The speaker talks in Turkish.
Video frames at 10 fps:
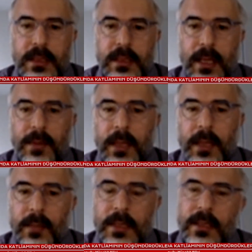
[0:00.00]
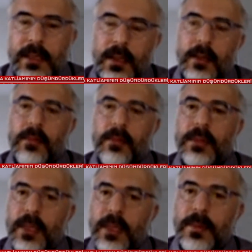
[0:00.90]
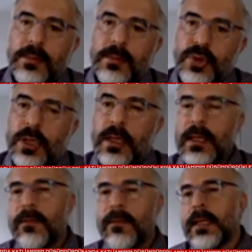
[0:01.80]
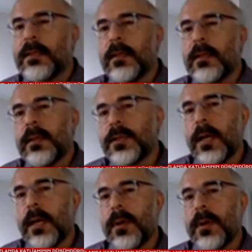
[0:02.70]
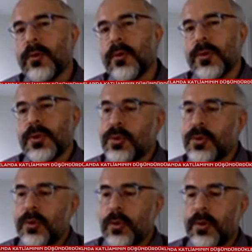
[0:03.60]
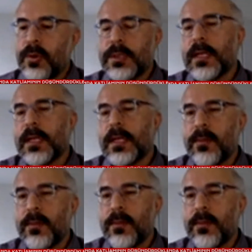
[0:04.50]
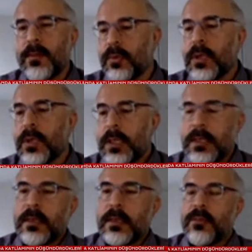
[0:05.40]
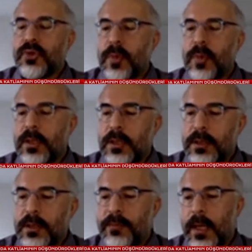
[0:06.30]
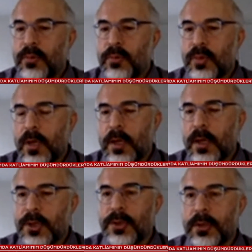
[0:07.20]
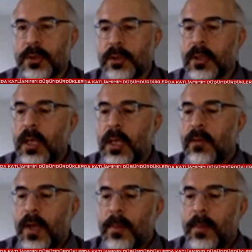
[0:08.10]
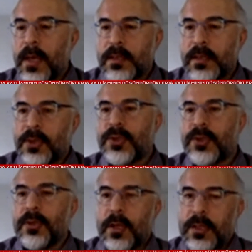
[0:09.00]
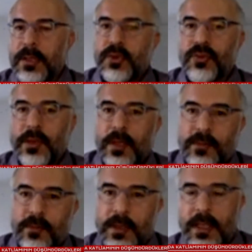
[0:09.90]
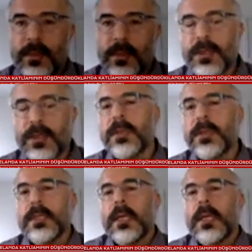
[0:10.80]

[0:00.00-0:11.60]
yani mesela tek bir müstakil devlet e, şey yapamıyoruz, e, gösteremiyoruz. İşte bu İslam düşmanlığının veya Müslüman karşıtlığının veya beyaz ırkçılığın arkasında şu devlet var diyebileceğimiz